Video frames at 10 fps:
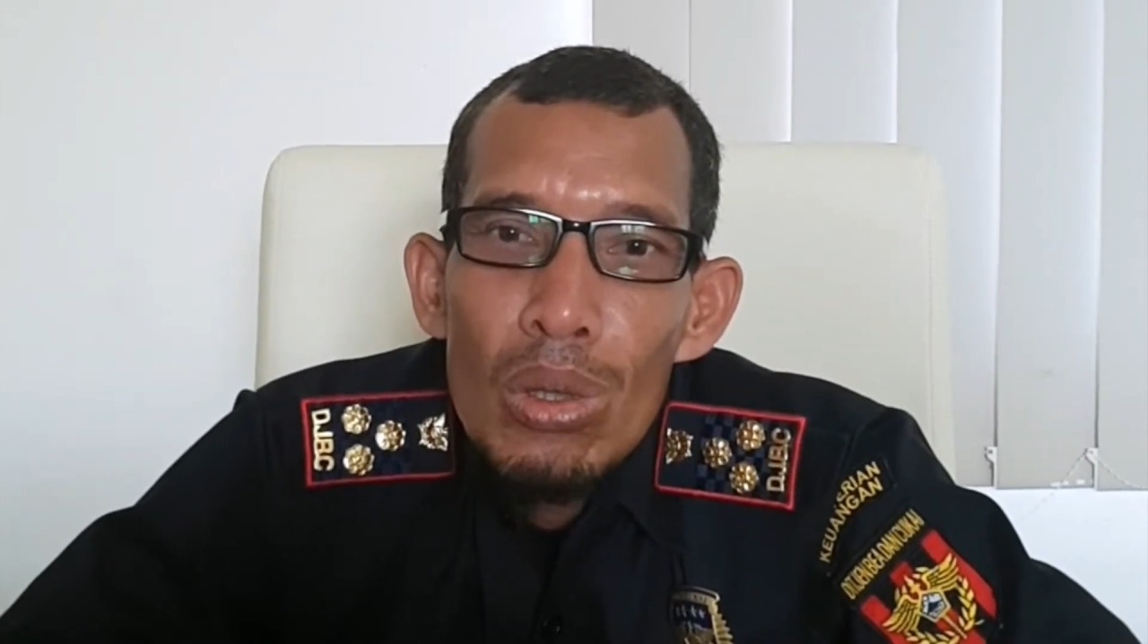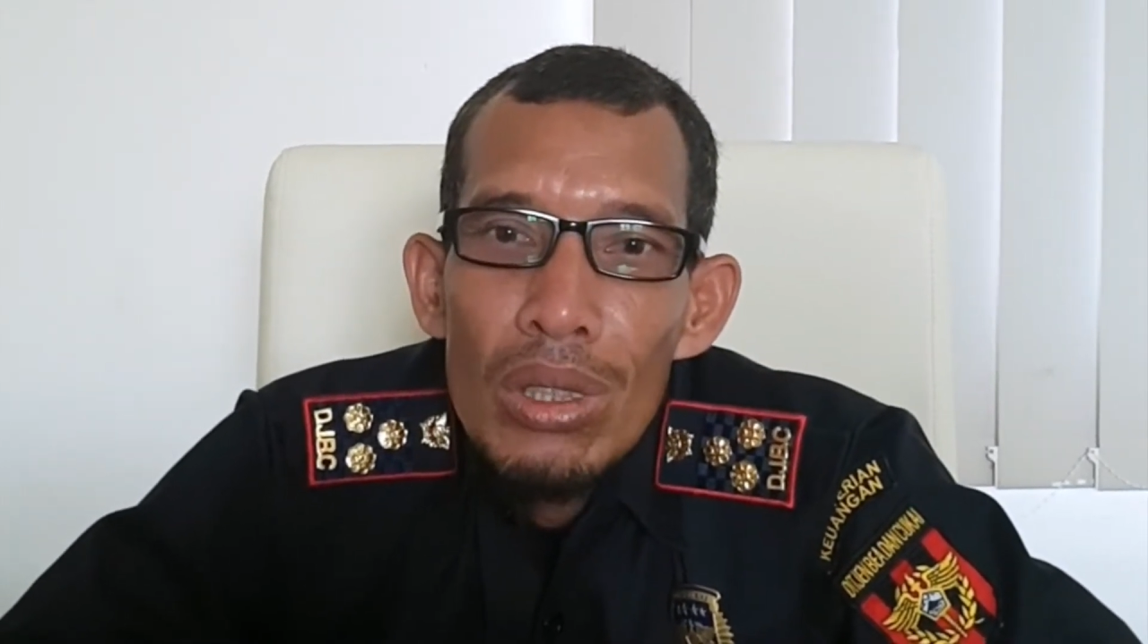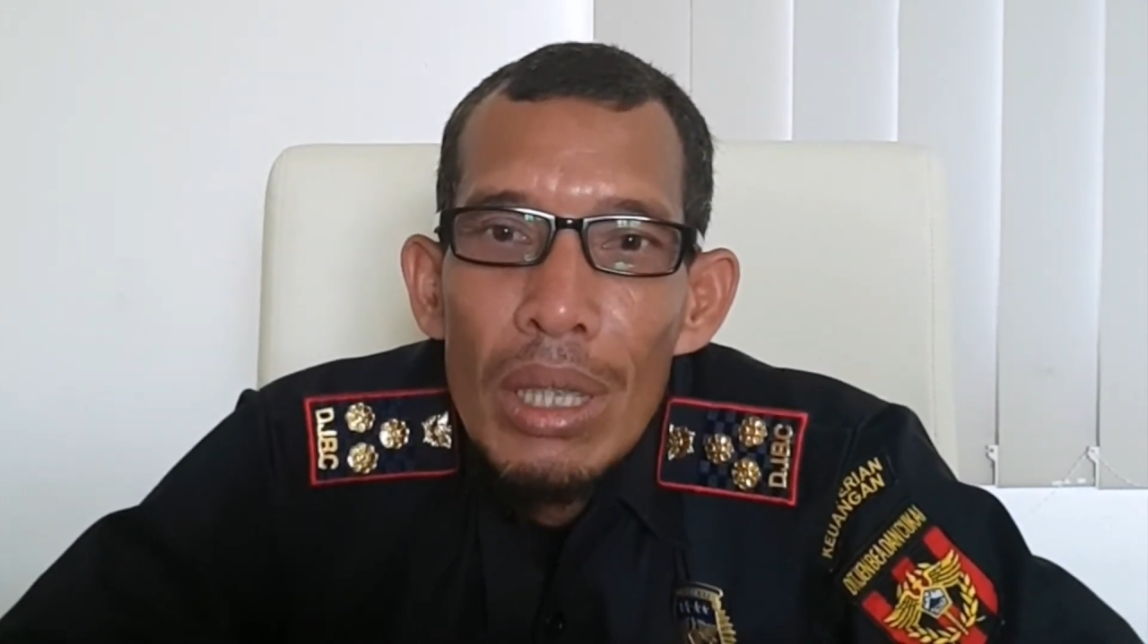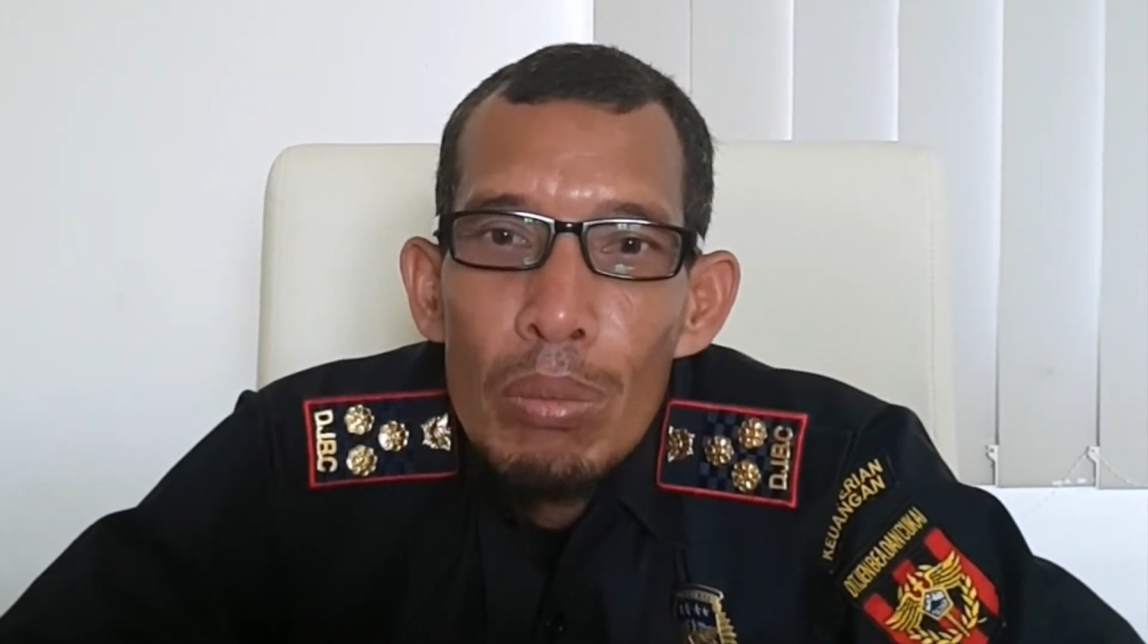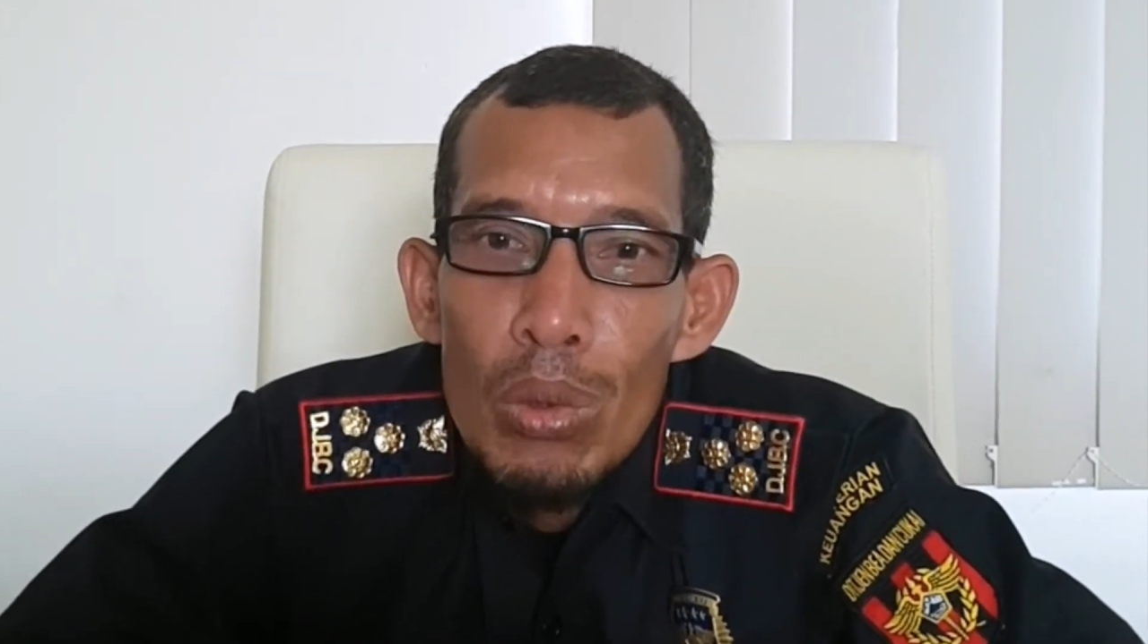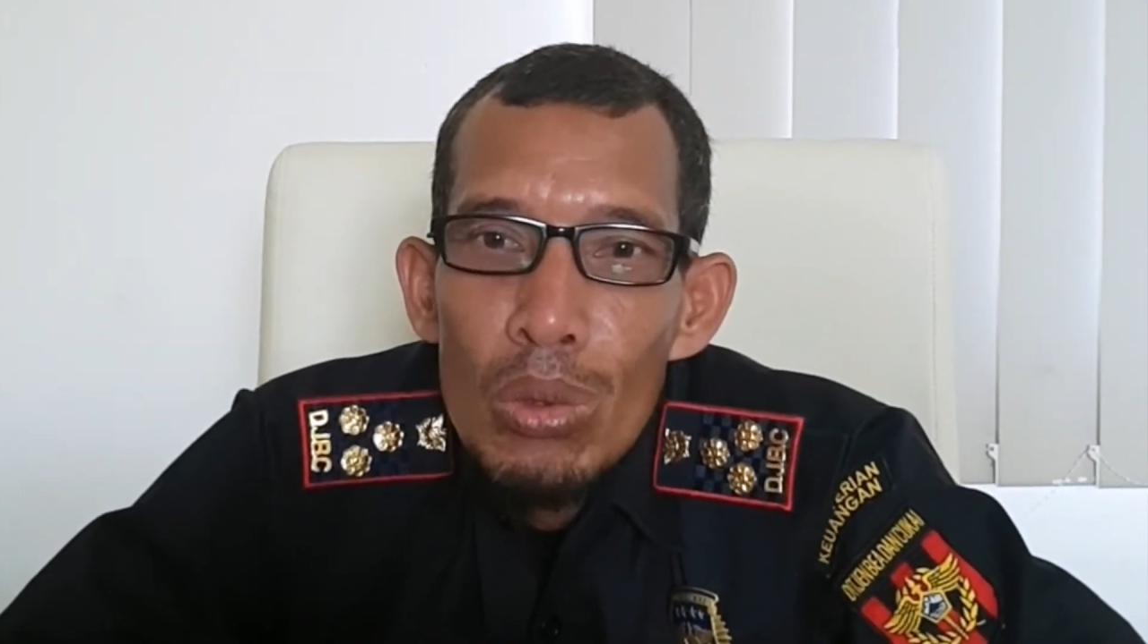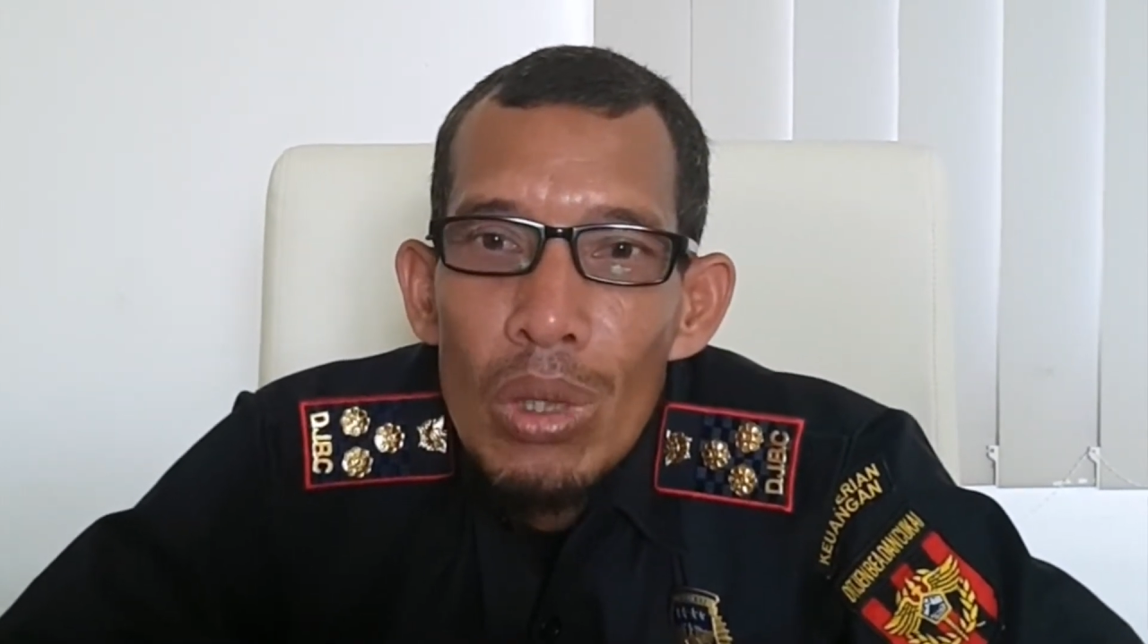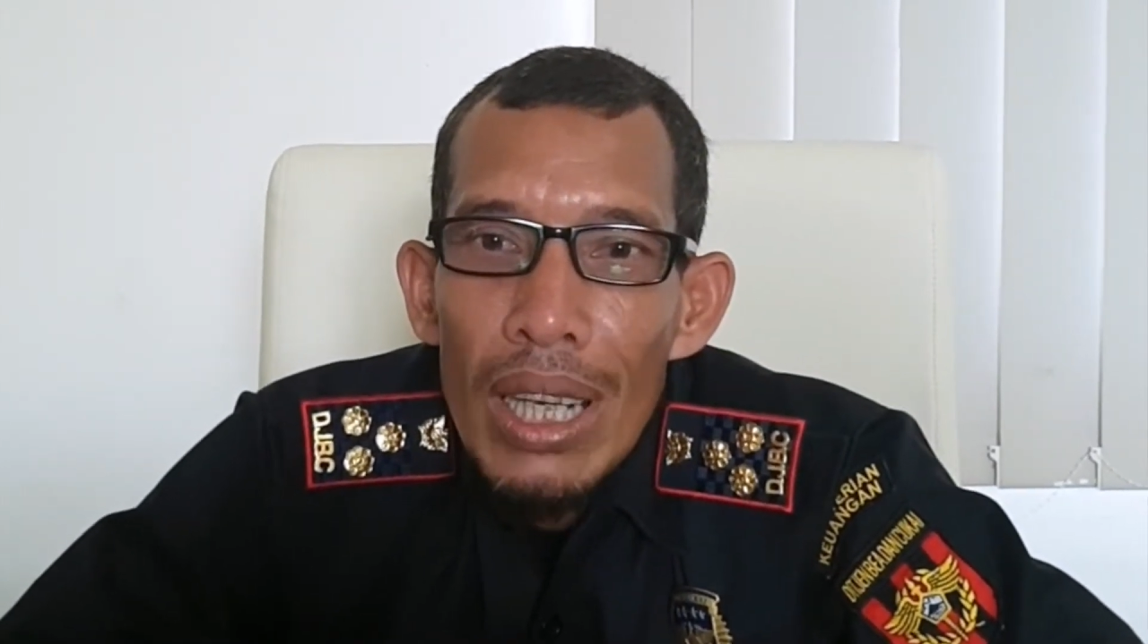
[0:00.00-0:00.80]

konsep untuk